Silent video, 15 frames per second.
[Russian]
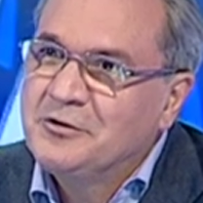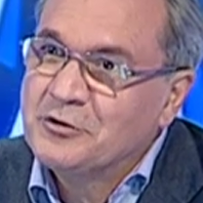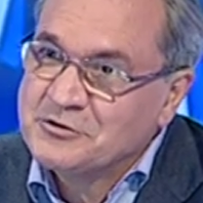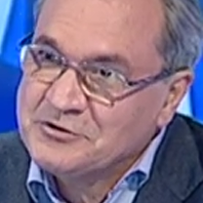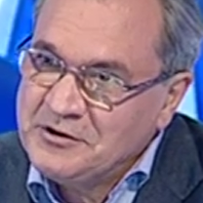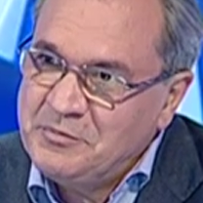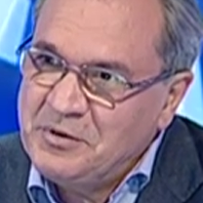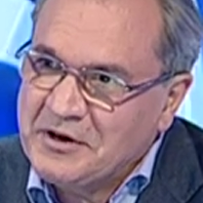
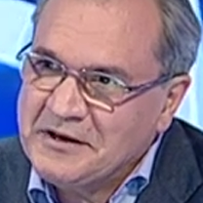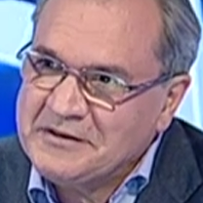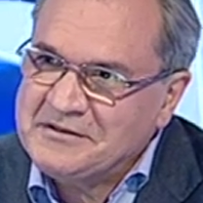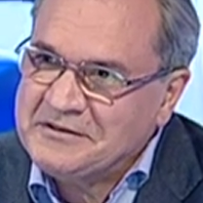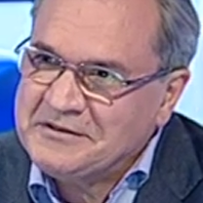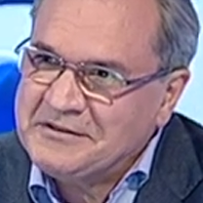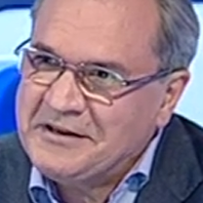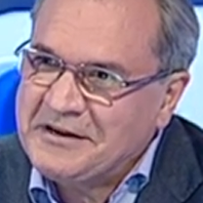должен
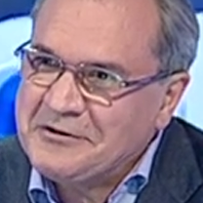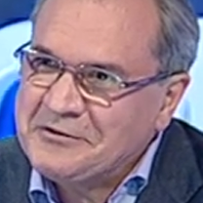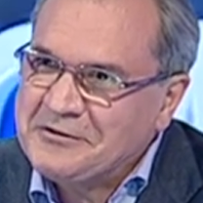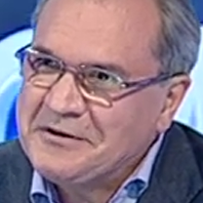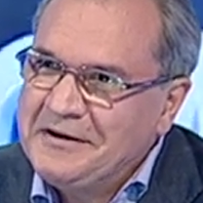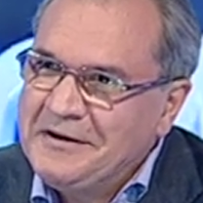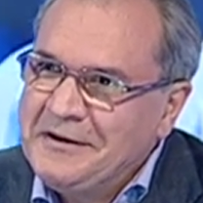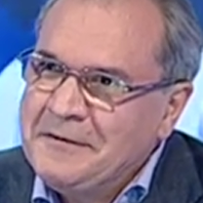опираться на
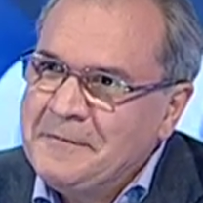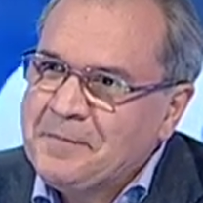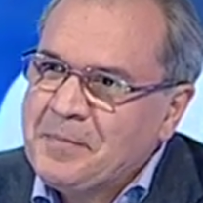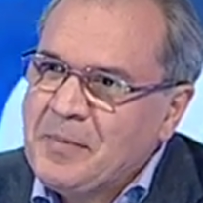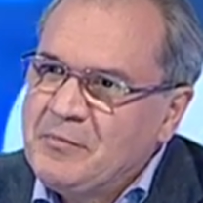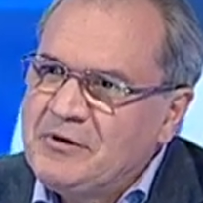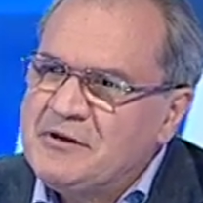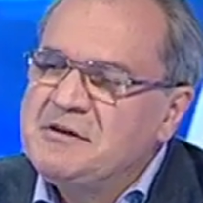народ.
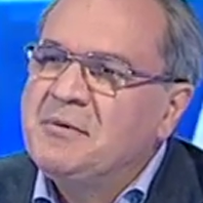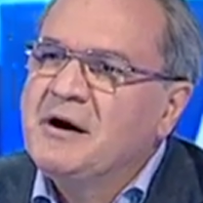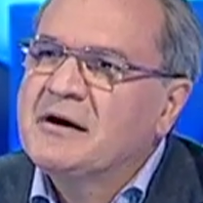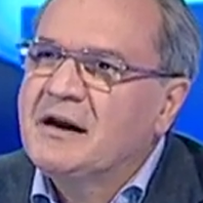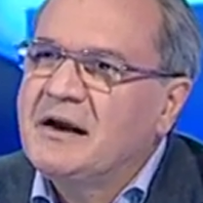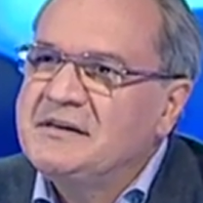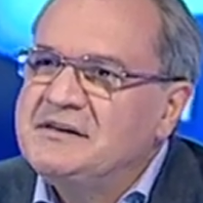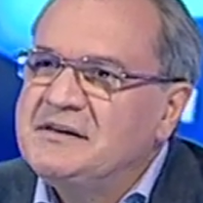При
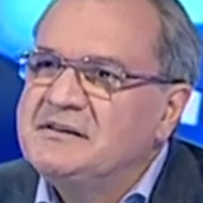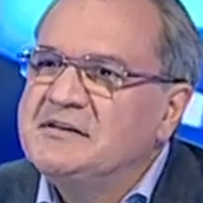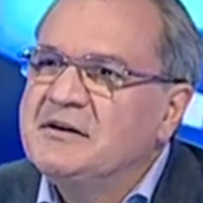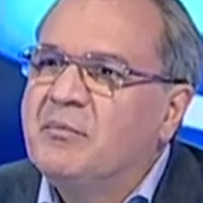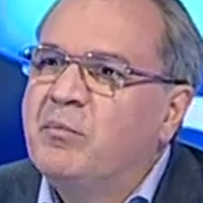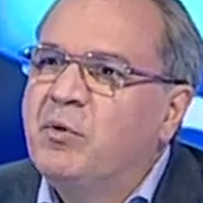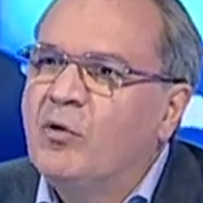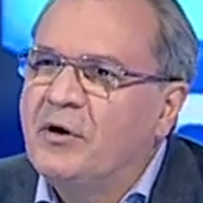демократии
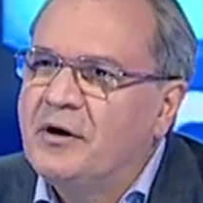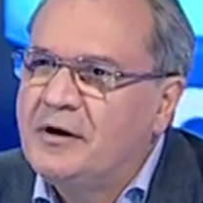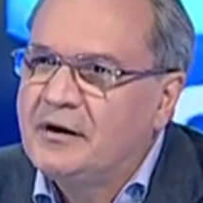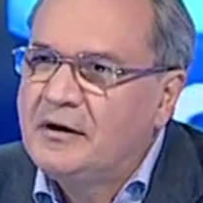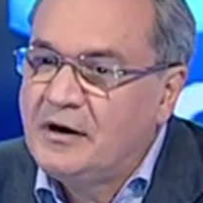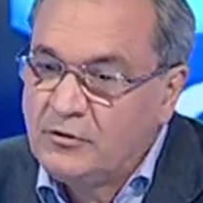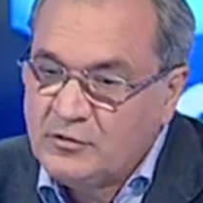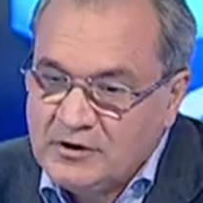тем
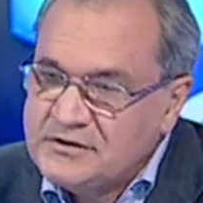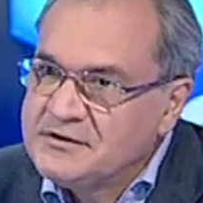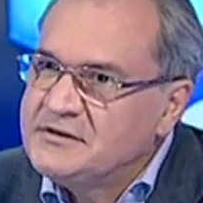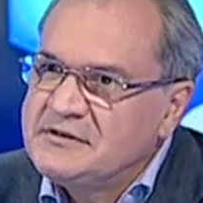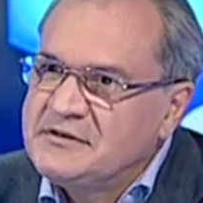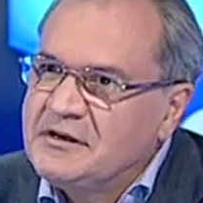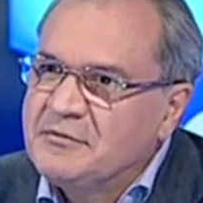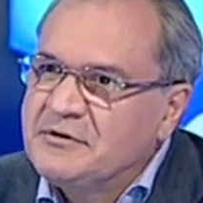более, а у нас
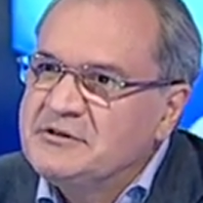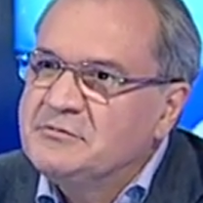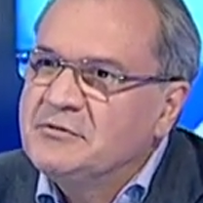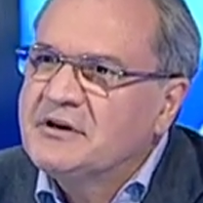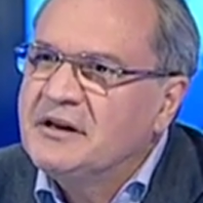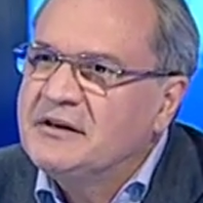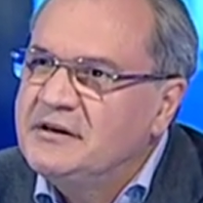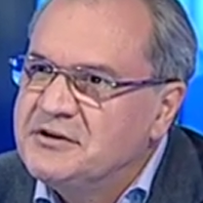система
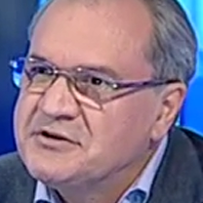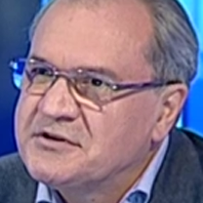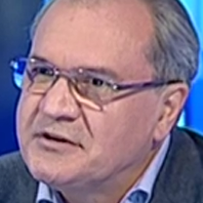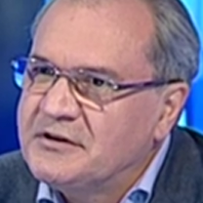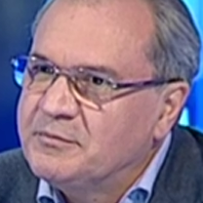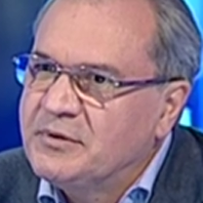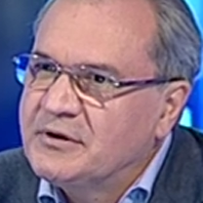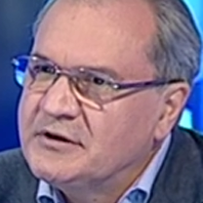
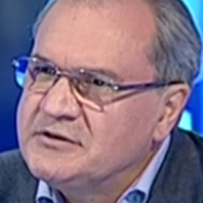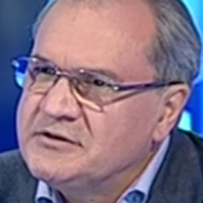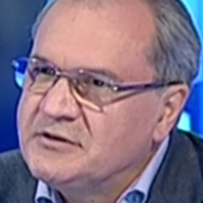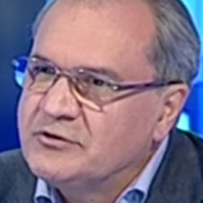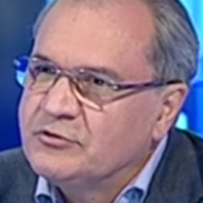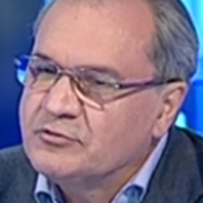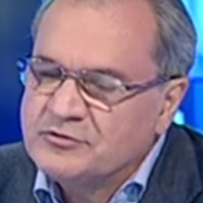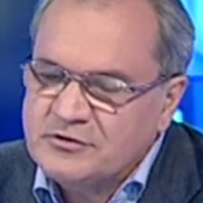демократическая по
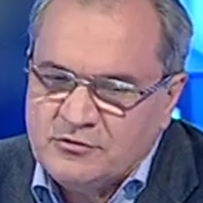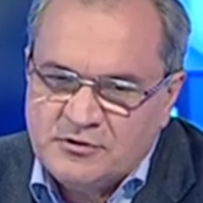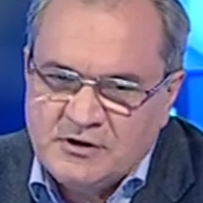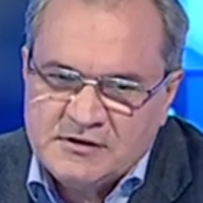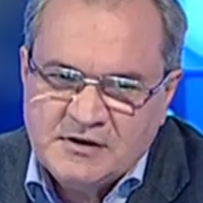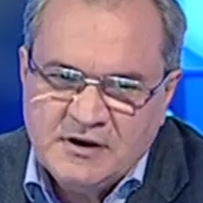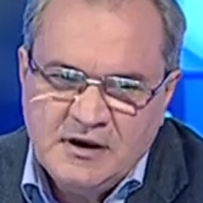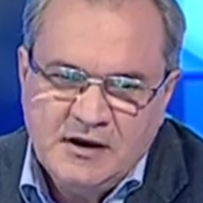Конституции, у
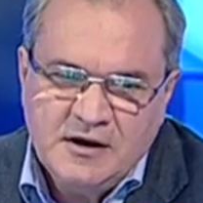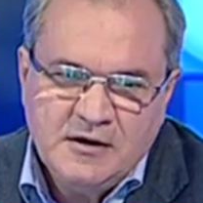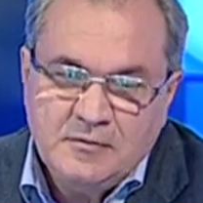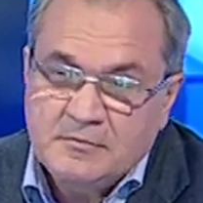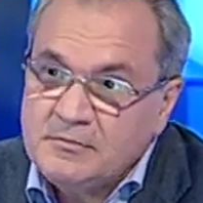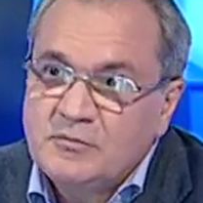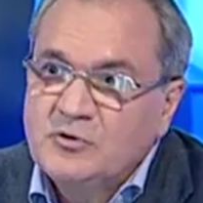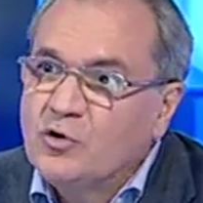нас
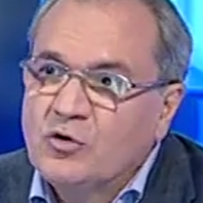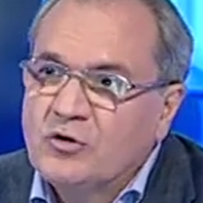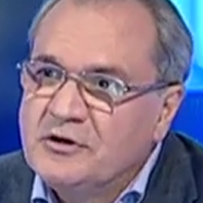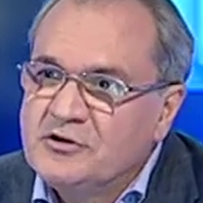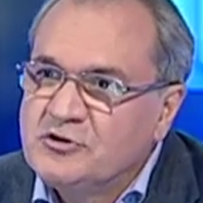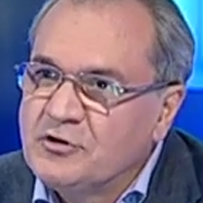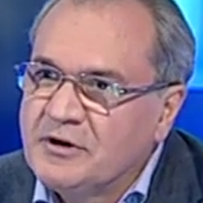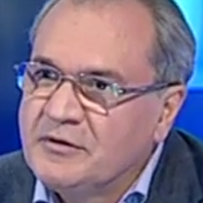
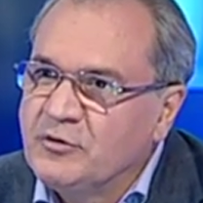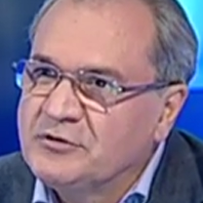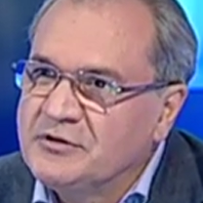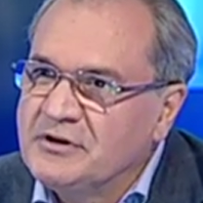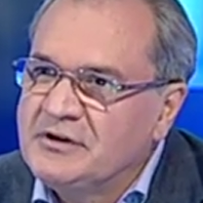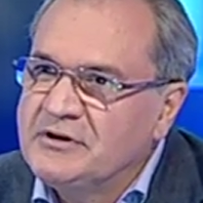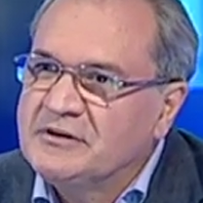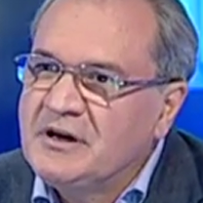много еще
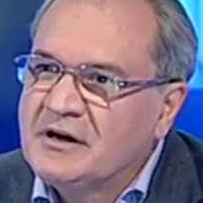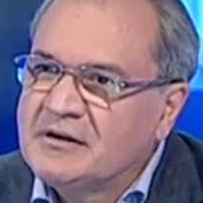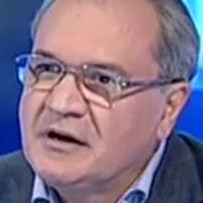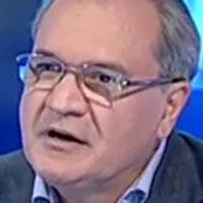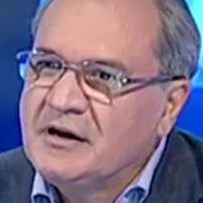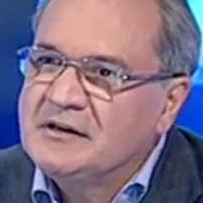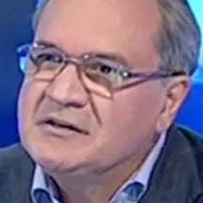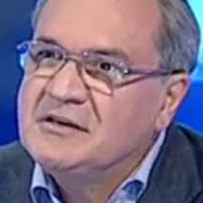работает не так,
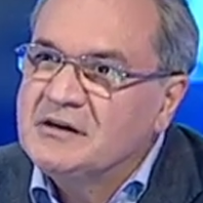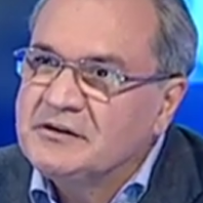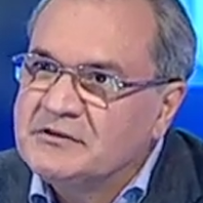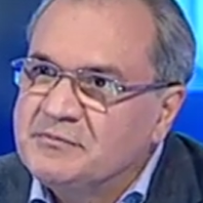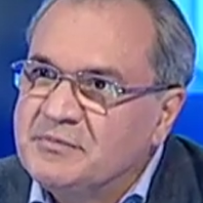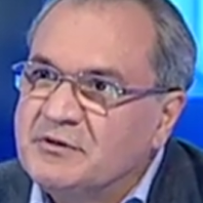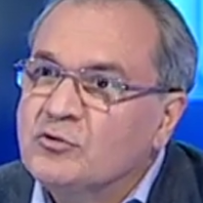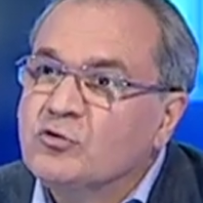как
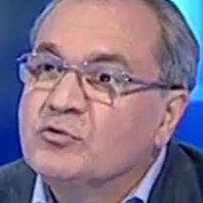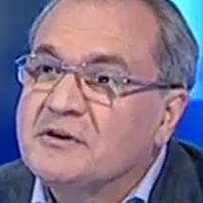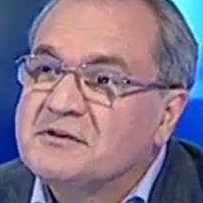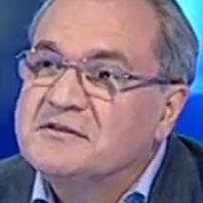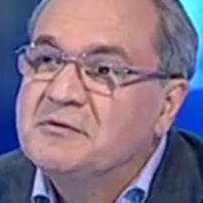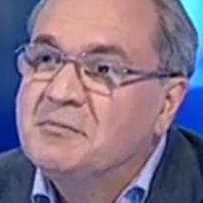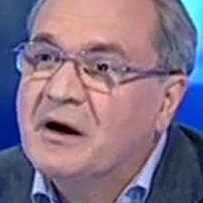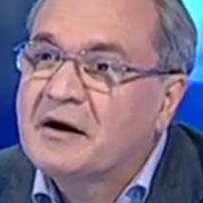хотелось бы, но у
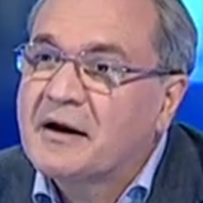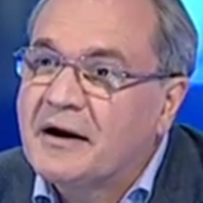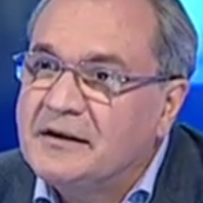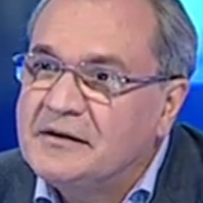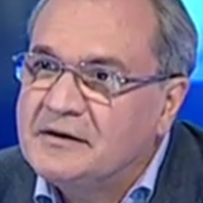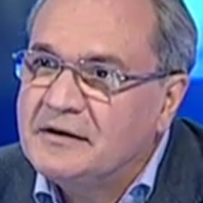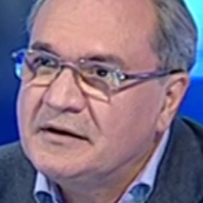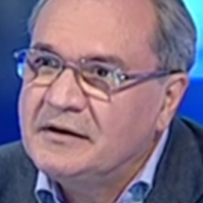нас
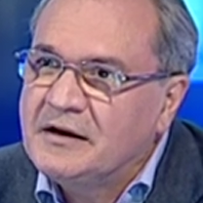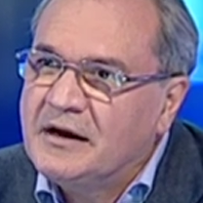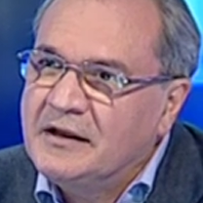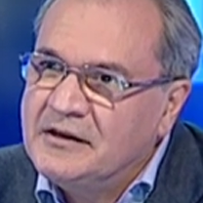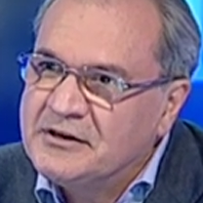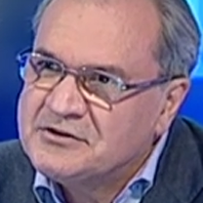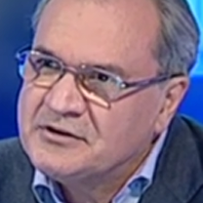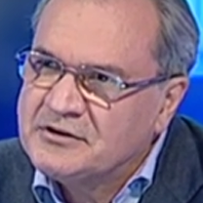демократия. И,
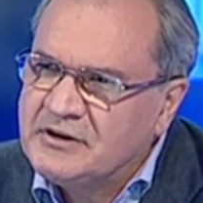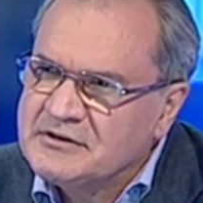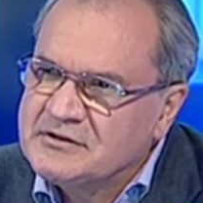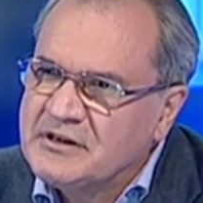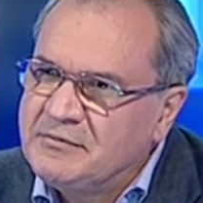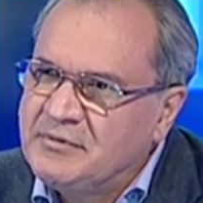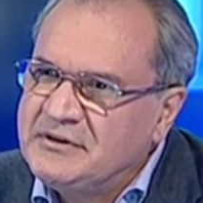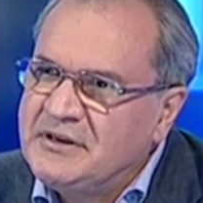конечно,
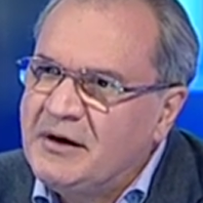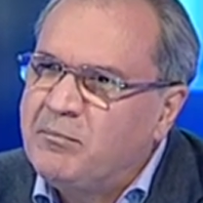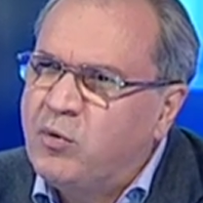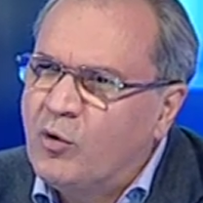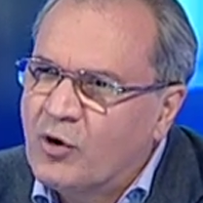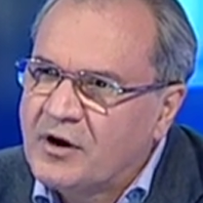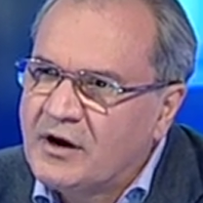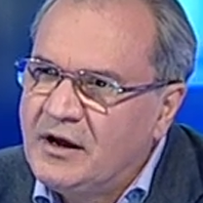должна быть
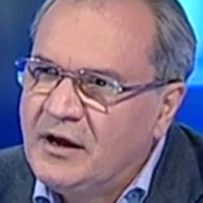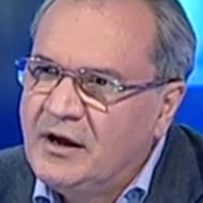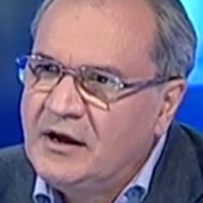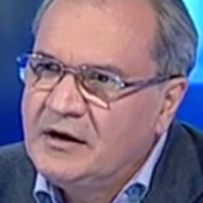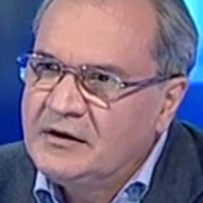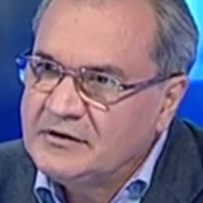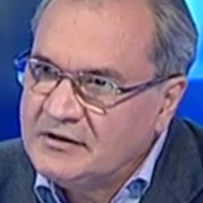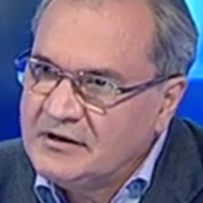опора
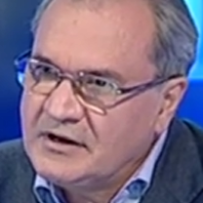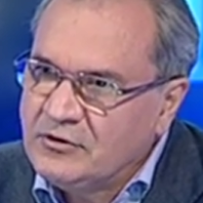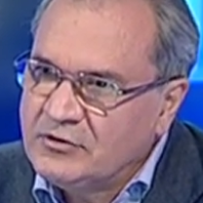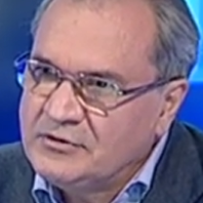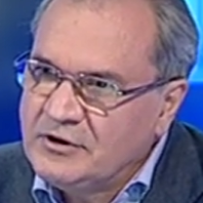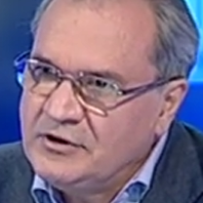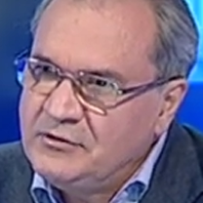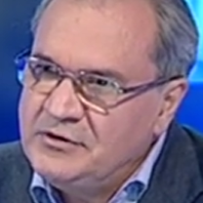на
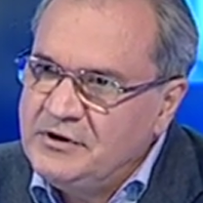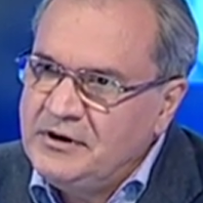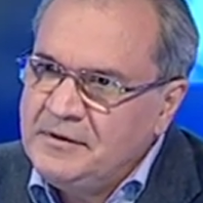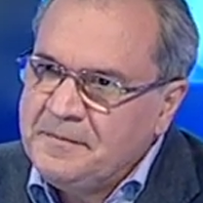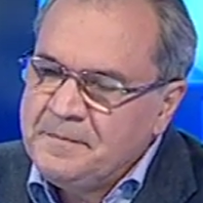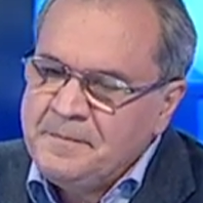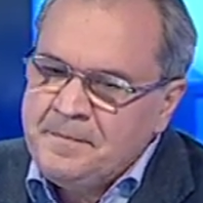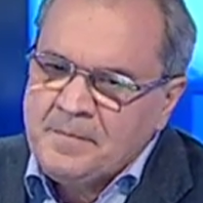народ, на
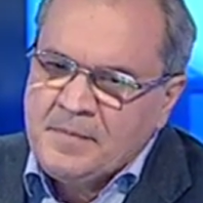людей.